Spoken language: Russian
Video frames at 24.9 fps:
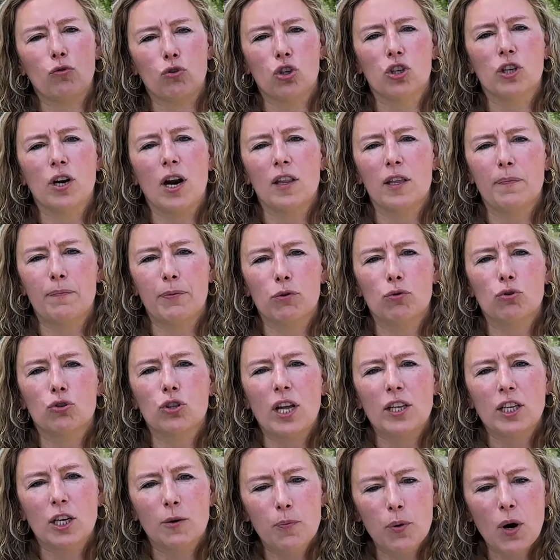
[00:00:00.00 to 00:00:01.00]
очень рано
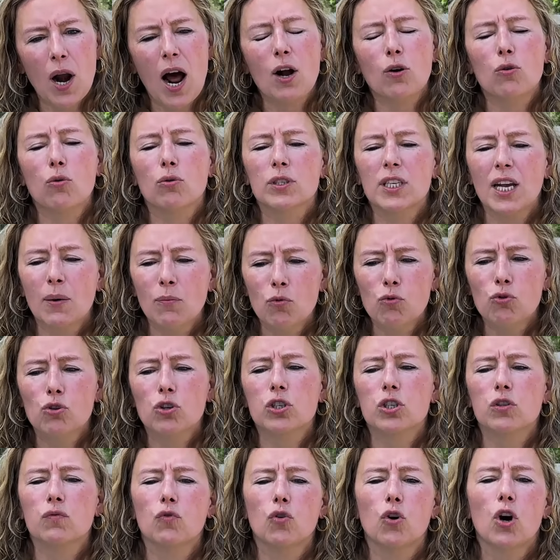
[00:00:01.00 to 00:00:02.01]
принуждать к браку, к
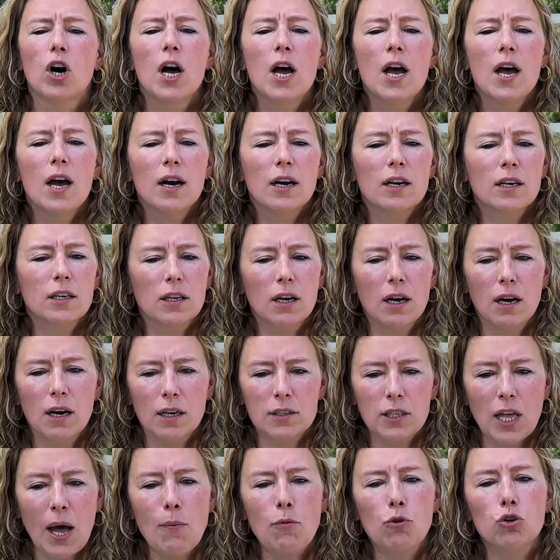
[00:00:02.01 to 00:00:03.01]
замужеству, к,
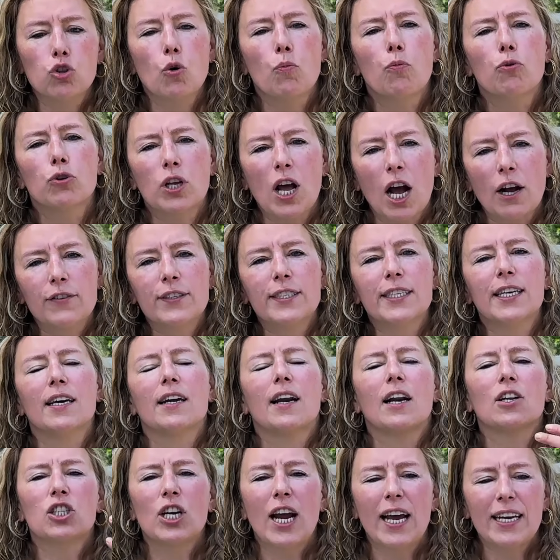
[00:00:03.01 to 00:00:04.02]
к тому, что будь как все,
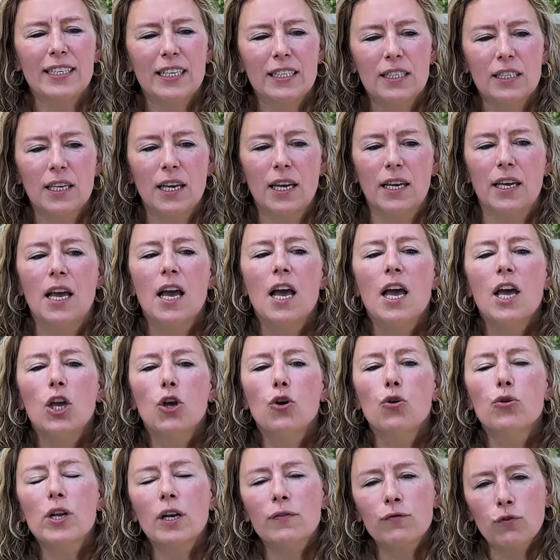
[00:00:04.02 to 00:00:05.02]
рожай детей,
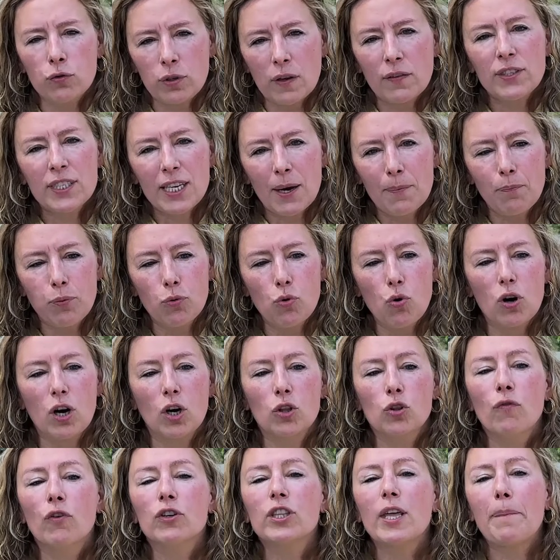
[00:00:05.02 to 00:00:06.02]
и у них все совсем плохо.
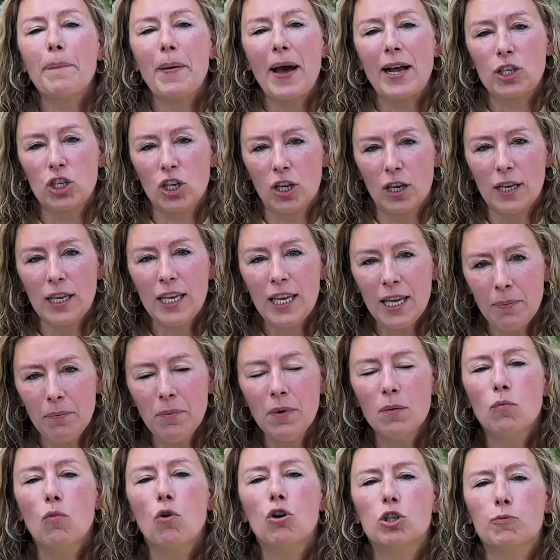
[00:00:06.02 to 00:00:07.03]
Но вот опять же, им
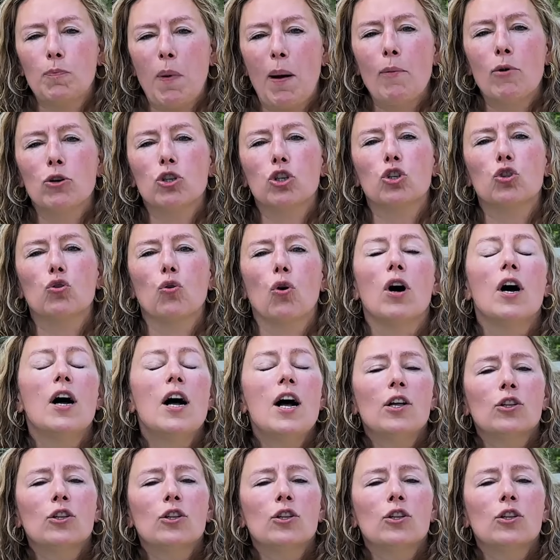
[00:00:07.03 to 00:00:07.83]
может помочь кто?